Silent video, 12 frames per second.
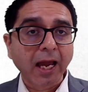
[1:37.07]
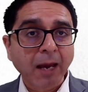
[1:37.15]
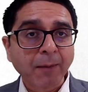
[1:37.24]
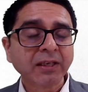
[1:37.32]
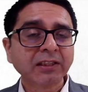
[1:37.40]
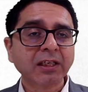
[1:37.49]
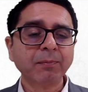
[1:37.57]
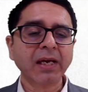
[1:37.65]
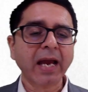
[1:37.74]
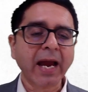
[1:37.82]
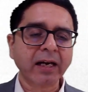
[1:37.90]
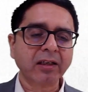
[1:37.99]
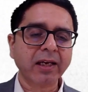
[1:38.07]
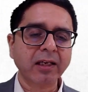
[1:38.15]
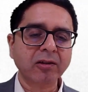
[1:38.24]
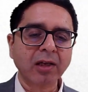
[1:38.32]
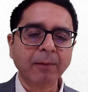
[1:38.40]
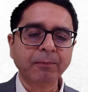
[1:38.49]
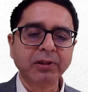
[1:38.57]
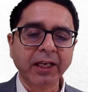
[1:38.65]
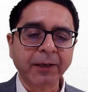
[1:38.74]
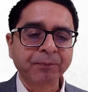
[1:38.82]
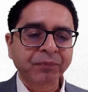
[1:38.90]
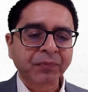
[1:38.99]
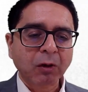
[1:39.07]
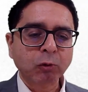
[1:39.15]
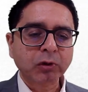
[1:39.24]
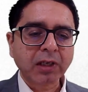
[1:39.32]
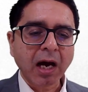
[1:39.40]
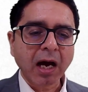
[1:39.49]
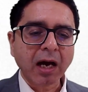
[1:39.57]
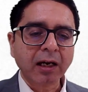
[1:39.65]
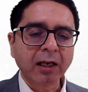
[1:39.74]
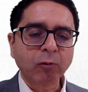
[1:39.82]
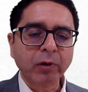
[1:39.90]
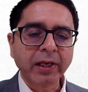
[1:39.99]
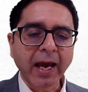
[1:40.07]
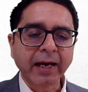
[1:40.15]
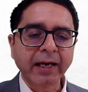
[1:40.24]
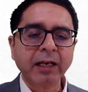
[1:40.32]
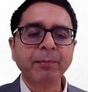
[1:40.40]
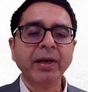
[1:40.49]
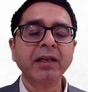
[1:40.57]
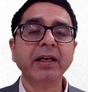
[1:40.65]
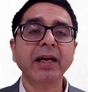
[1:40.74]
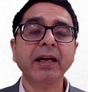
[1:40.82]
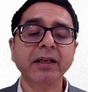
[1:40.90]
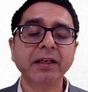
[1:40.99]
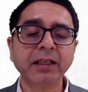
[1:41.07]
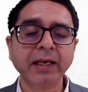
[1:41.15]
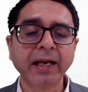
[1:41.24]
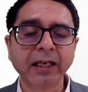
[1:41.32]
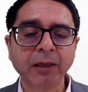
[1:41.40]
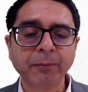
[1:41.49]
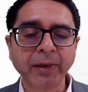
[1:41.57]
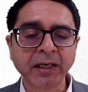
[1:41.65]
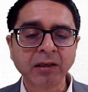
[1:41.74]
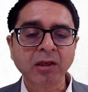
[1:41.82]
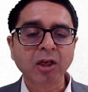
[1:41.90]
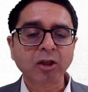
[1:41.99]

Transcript: एमएसएमई एक्ट e के हिसाब से उसका अगर कोई एग्रीमेंट है रिटर्न एग्रीमेंट